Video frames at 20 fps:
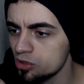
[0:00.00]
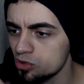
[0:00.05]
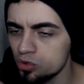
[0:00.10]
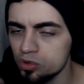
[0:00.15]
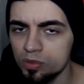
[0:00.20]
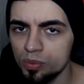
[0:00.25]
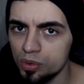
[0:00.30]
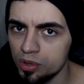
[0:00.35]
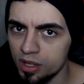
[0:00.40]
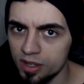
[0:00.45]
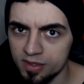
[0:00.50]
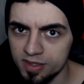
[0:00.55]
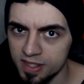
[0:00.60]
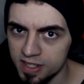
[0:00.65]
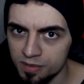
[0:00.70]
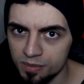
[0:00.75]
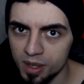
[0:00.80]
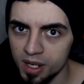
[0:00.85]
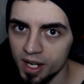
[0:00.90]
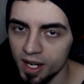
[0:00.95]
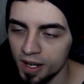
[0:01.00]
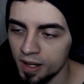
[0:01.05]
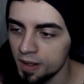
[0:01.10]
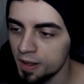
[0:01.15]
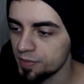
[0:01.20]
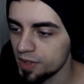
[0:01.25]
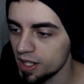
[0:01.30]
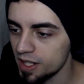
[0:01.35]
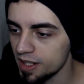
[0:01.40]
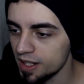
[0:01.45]
tudo por causa desse mangá,
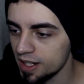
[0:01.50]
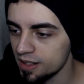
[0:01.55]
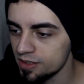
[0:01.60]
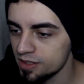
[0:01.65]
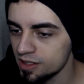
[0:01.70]
tá ligado?